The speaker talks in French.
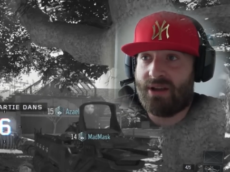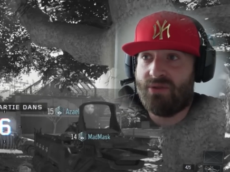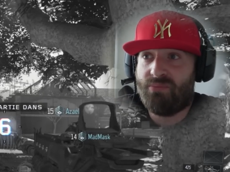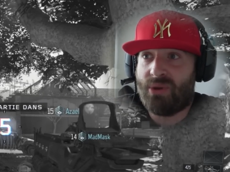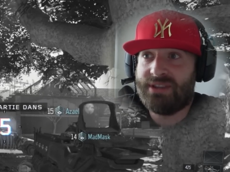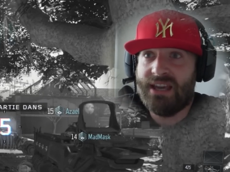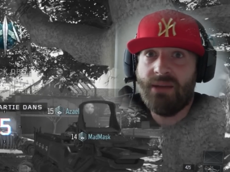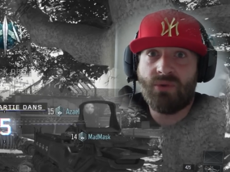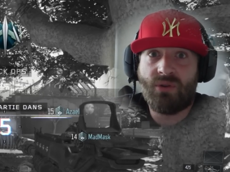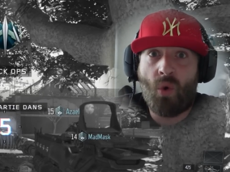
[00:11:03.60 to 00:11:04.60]
une bonne
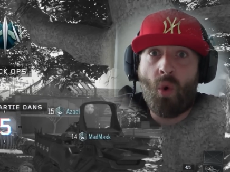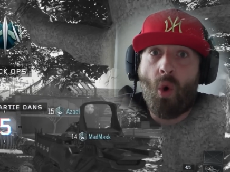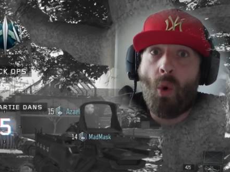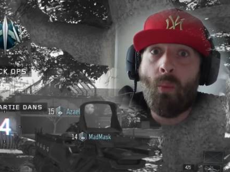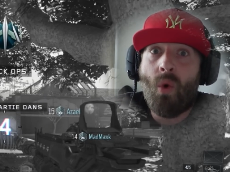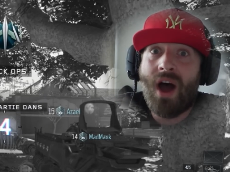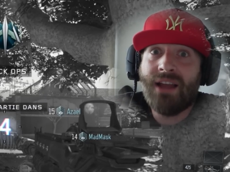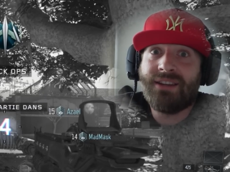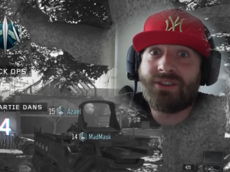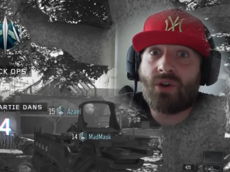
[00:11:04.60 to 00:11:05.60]
game, au,
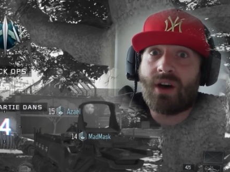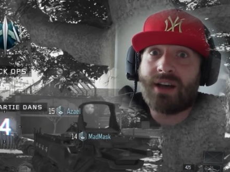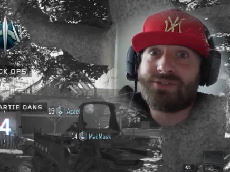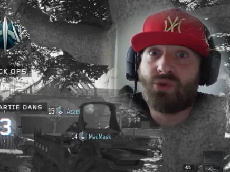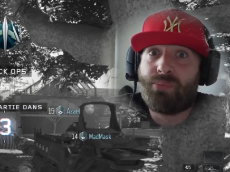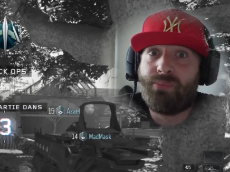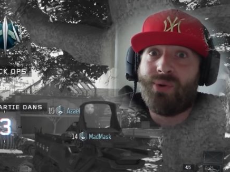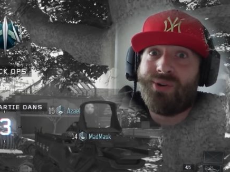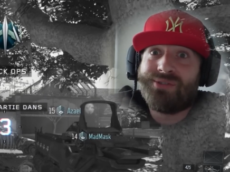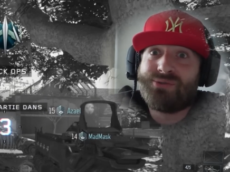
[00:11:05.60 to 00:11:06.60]
moins d'être en ratio
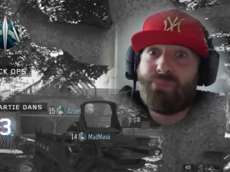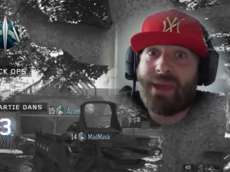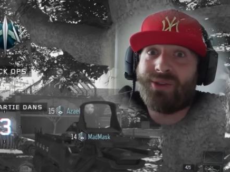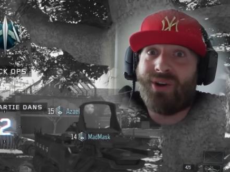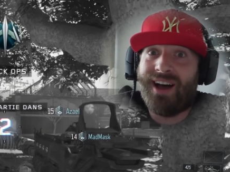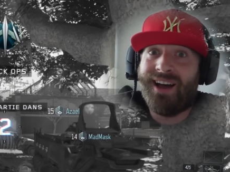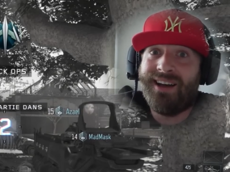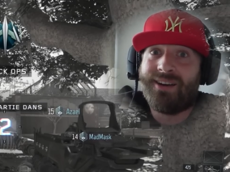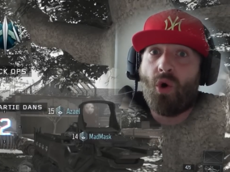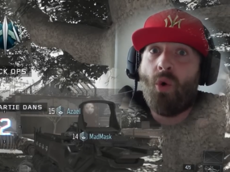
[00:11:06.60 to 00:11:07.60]
euh, supérieur à
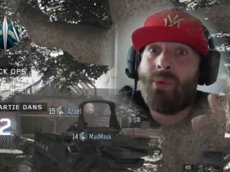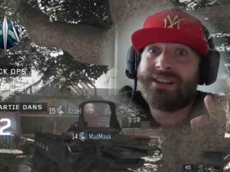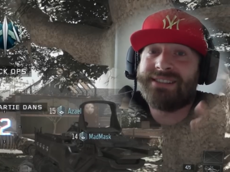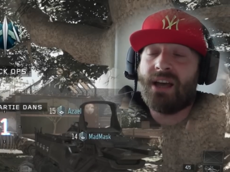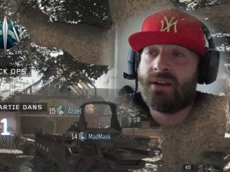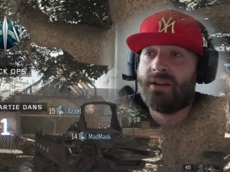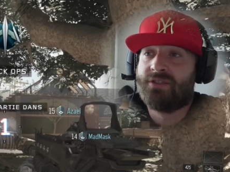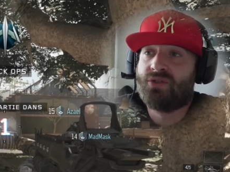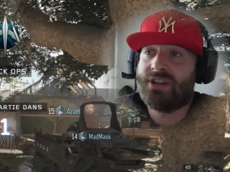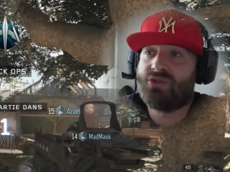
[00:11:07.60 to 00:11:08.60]
1, au moins ça,
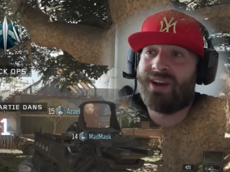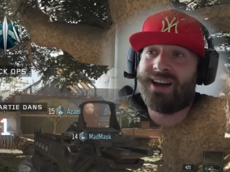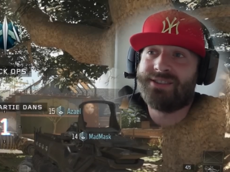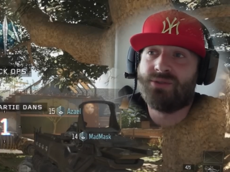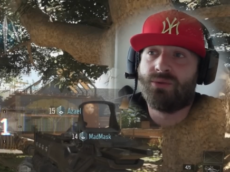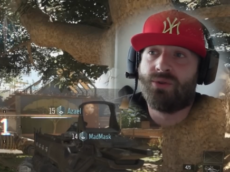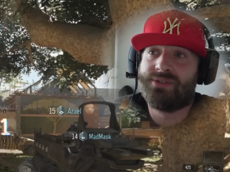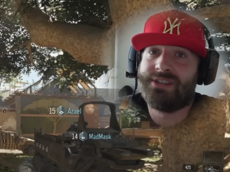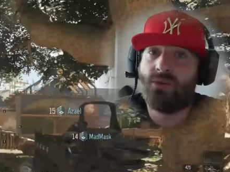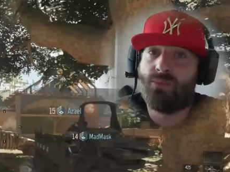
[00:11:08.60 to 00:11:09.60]
parce que là je suis à un ratio de
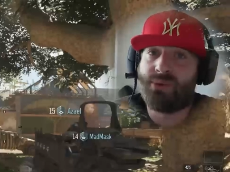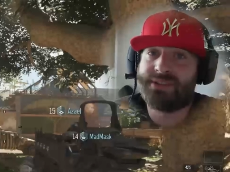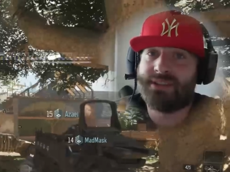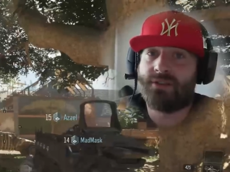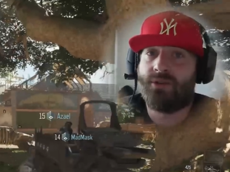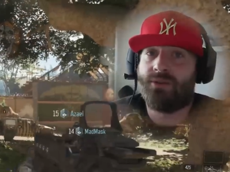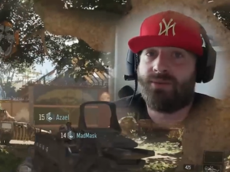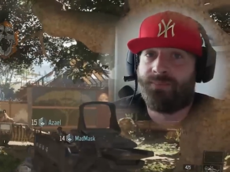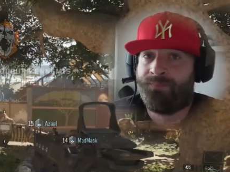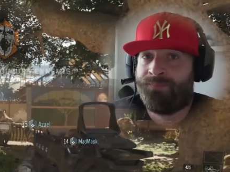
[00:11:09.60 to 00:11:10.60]
0.50,
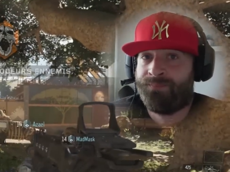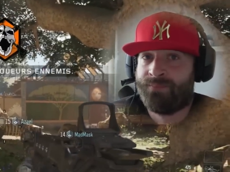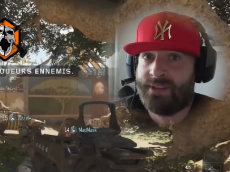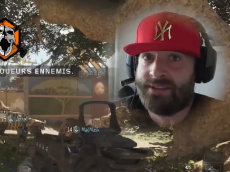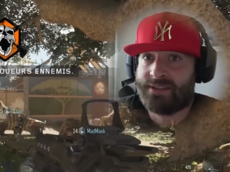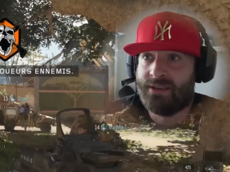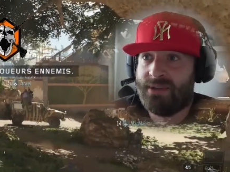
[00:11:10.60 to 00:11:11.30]
ce qui est